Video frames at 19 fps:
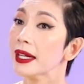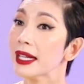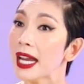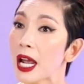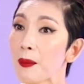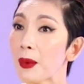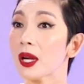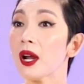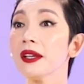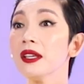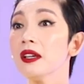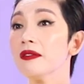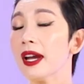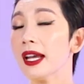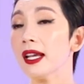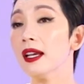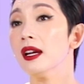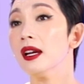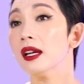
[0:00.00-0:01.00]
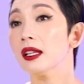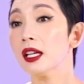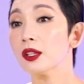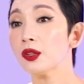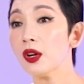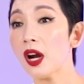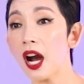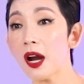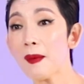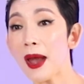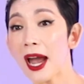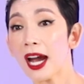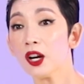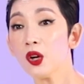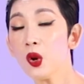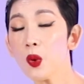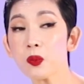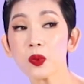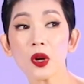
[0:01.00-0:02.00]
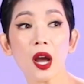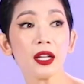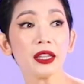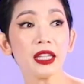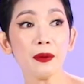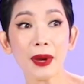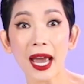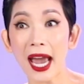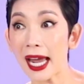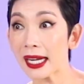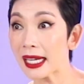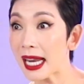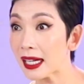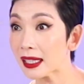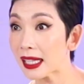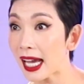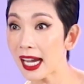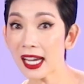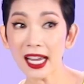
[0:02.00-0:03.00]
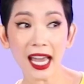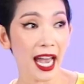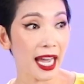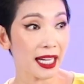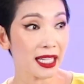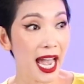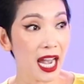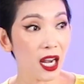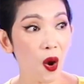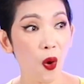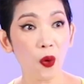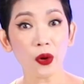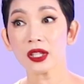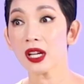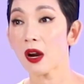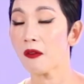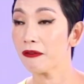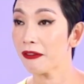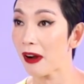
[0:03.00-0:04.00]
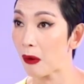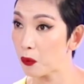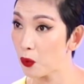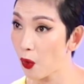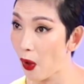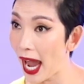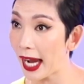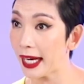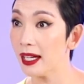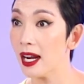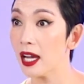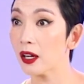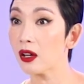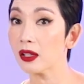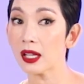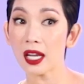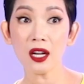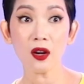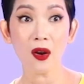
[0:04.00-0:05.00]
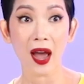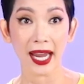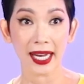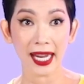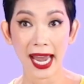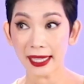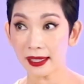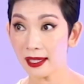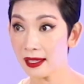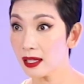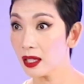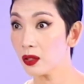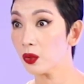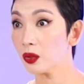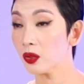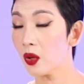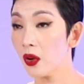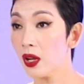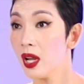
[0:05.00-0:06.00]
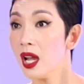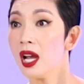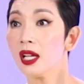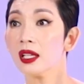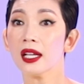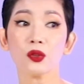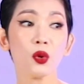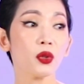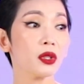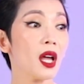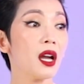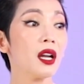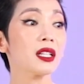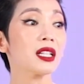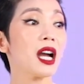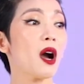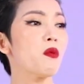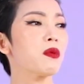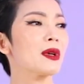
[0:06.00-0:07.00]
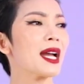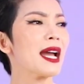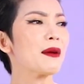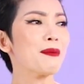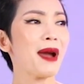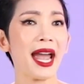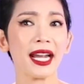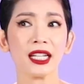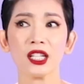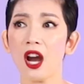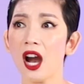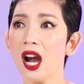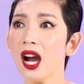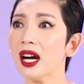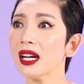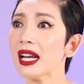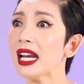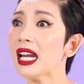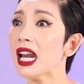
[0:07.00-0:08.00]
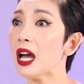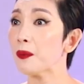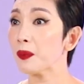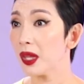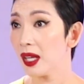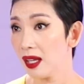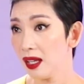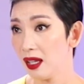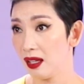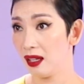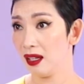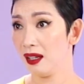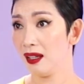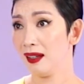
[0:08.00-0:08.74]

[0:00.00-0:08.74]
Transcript: nếu mà nói như vậy thì tôi hỏi bạn lúc đó team hạ anh đang thắng hạ anh đang ngồi trong phòng loại để có thể loại hai thí sinh của tôi thì tôi tấn công các bạn nhỏ ở đây làm gì